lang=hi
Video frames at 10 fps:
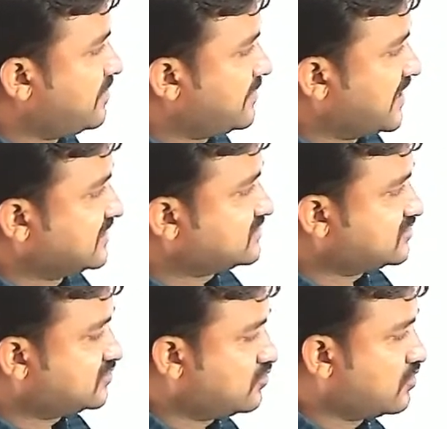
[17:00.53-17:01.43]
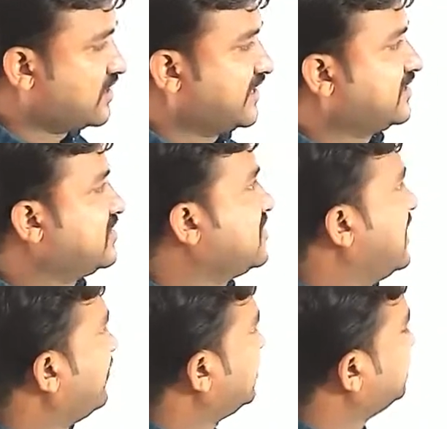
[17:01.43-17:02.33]
और फिर माइनस नो करेंगे
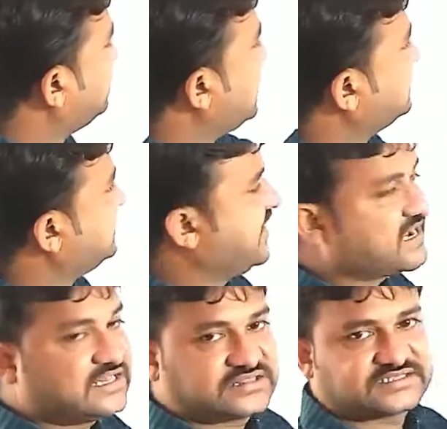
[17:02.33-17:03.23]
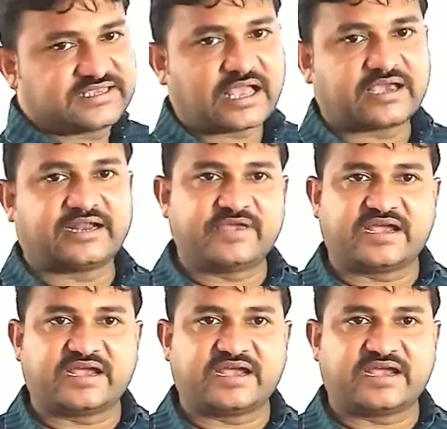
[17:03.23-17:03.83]
तो इस प्रकार से एकांतर संख्या